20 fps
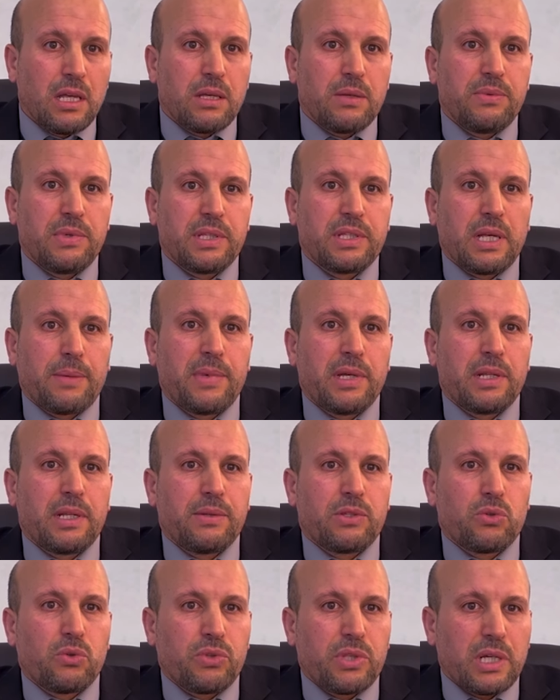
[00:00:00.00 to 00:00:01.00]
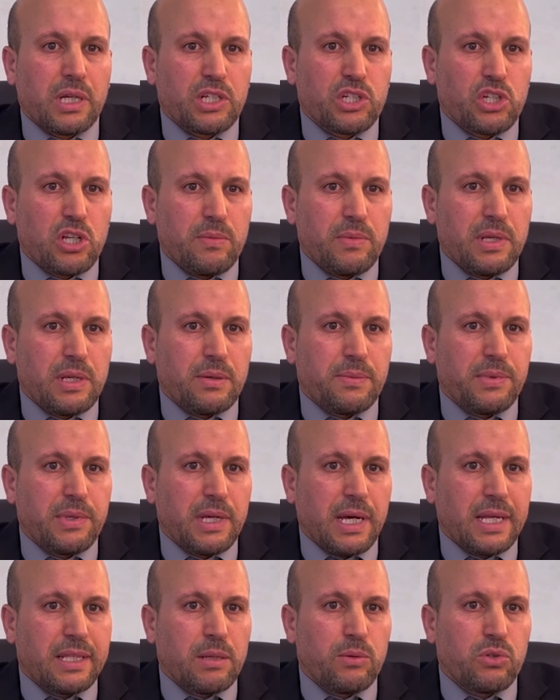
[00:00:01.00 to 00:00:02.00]
بتمام توثيق الجميع
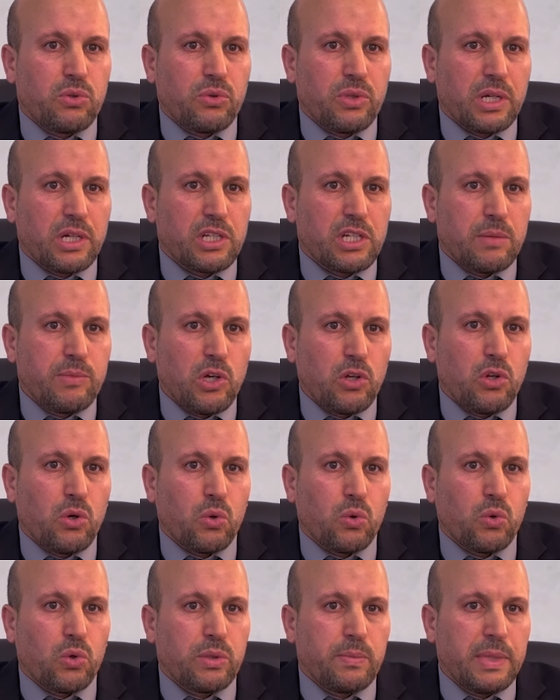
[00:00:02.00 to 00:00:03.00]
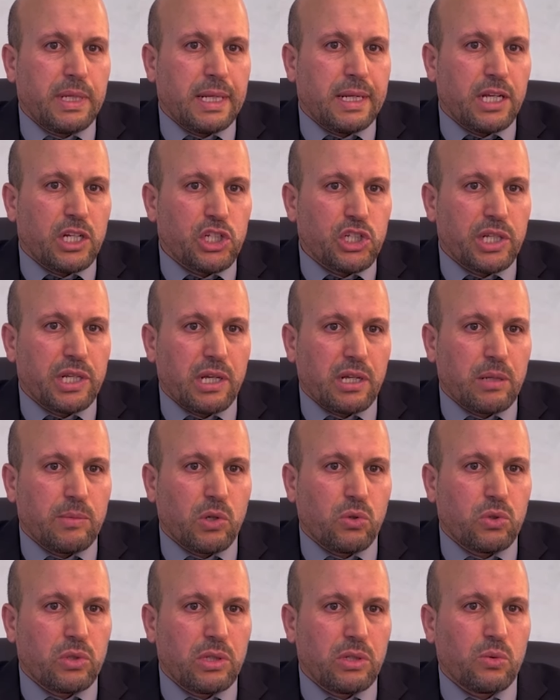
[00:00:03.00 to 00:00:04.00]
بعدم توثيق جميع العقود من الأشرية كما
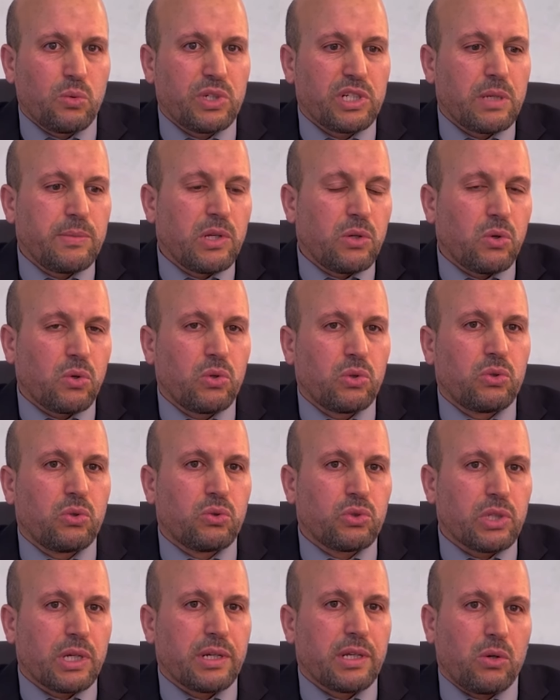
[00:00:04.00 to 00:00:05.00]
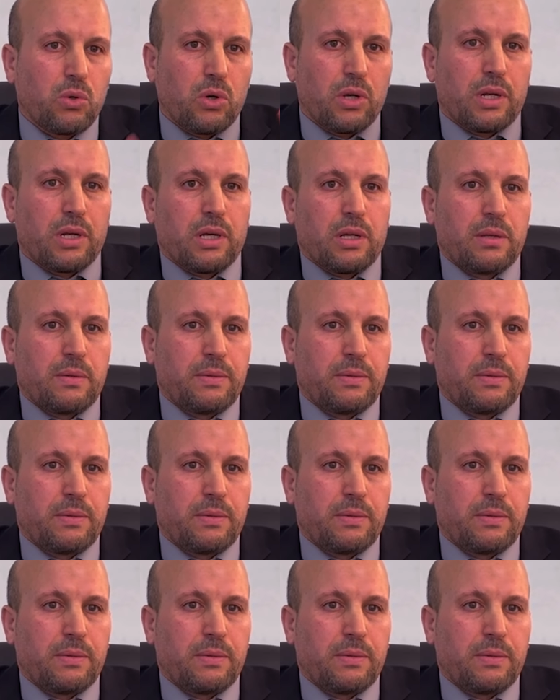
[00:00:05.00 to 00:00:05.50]
قلت لك وجميع العقود الأسرية الأخرى